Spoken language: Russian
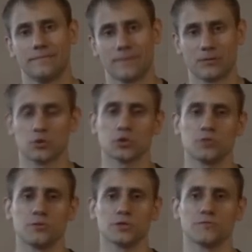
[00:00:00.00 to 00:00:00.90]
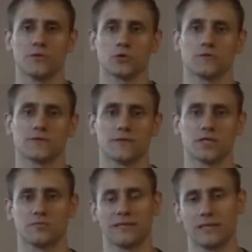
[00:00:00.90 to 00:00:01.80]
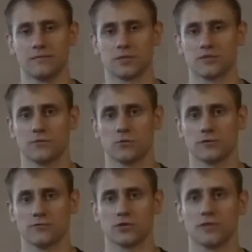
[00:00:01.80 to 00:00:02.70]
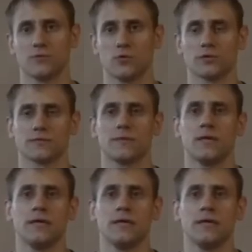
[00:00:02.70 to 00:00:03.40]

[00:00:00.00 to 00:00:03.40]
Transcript: Промежуточные мышечные волокна выставляешь медленно мышечные волокна. Вот таким образом.